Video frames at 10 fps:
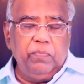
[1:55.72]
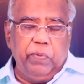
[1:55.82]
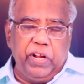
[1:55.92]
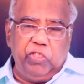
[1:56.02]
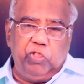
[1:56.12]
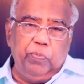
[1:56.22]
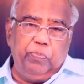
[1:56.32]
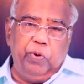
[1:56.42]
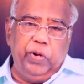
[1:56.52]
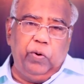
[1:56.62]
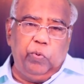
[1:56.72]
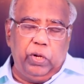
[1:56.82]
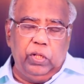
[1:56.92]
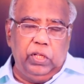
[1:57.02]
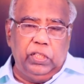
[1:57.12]
மறித்து போன
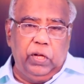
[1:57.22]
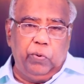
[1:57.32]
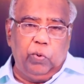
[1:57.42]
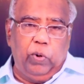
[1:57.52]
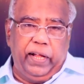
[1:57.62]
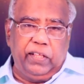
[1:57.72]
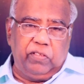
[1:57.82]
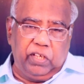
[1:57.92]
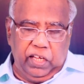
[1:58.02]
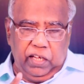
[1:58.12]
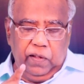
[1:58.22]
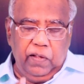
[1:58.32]
ஒரு இந்த ஒரு உலகத்துக்கு